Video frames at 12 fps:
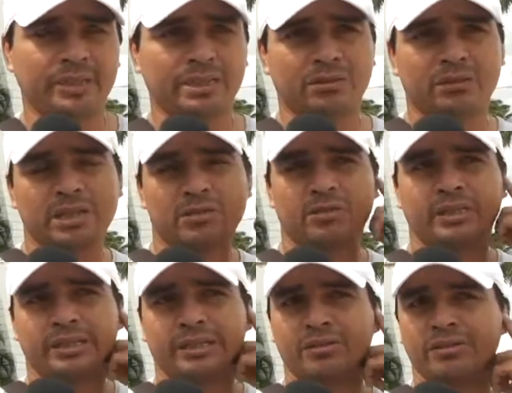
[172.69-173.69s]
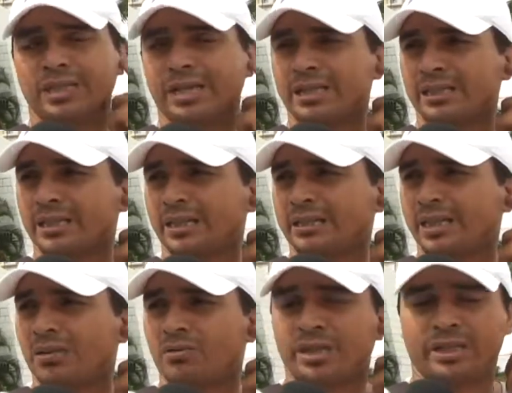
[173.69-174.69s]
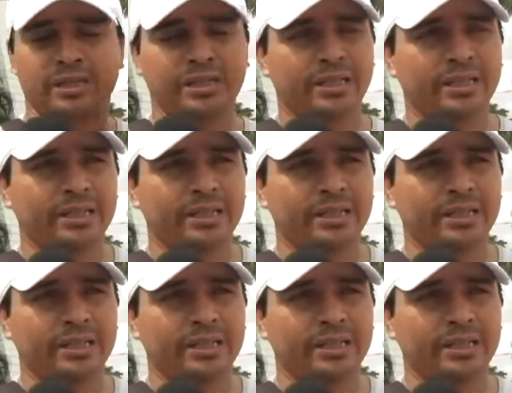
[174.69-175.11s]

Pantalón Largo donde ellos tienen que hacer el cargo de,